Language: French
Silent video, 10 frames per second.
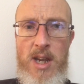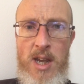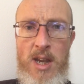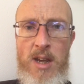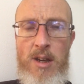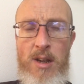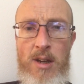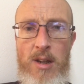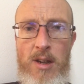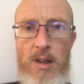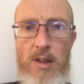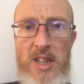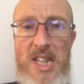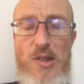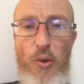et euh,
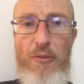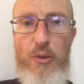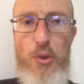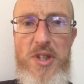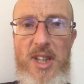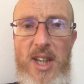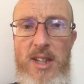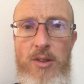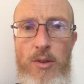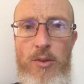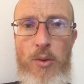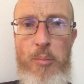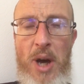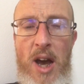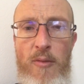qui sont frustrés de ne
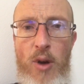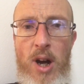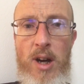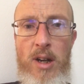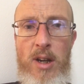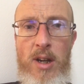pas avoir